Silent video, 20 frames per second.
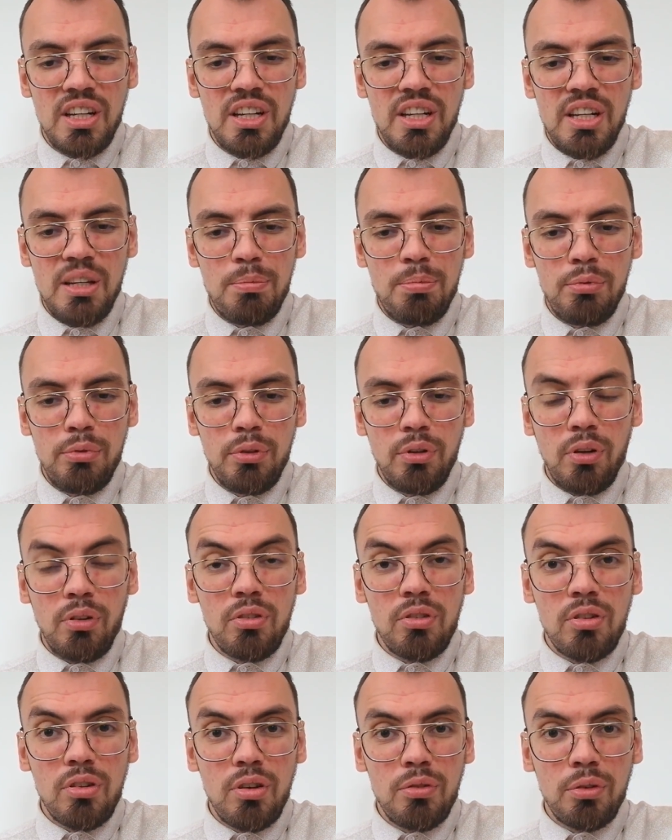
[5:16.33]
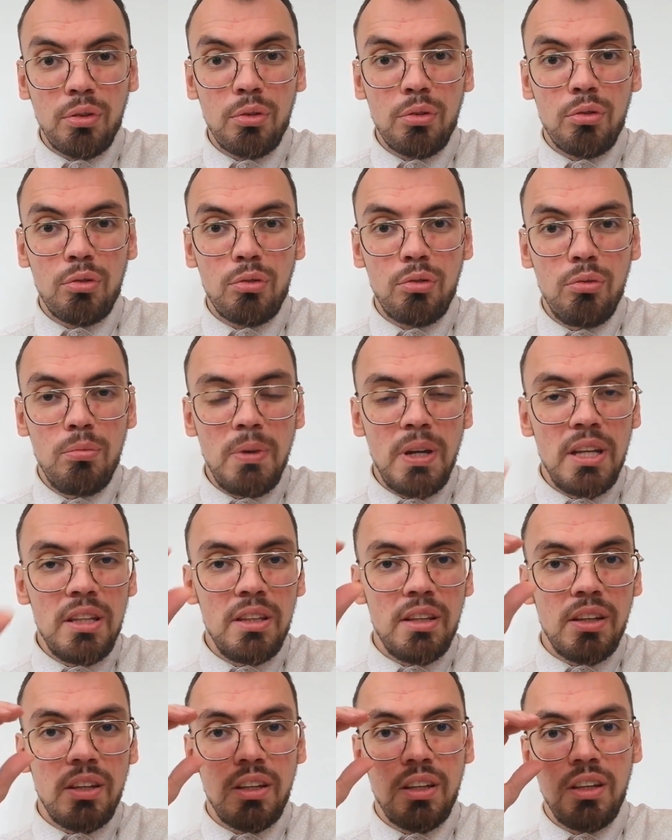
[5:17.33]
Les plus grandes œuvres
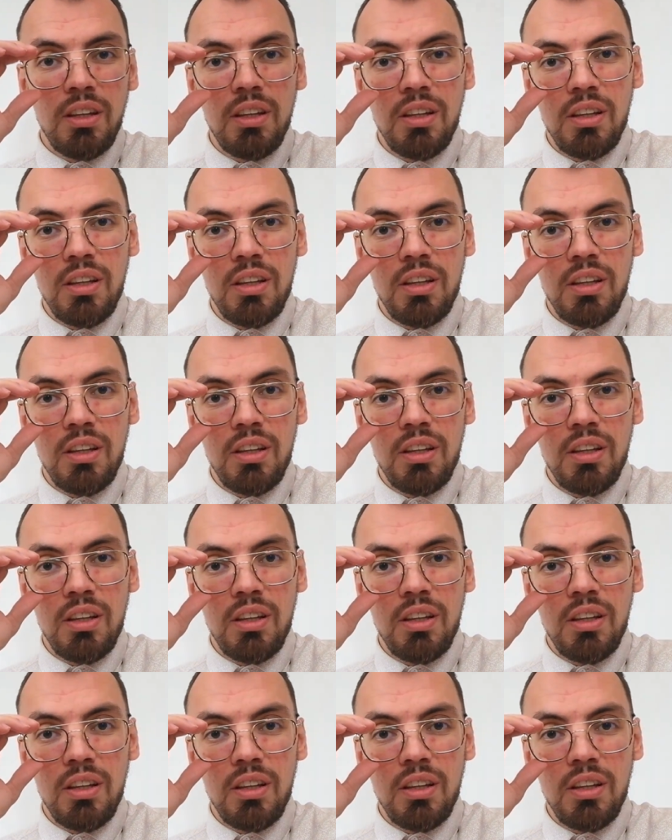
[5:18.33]
humaines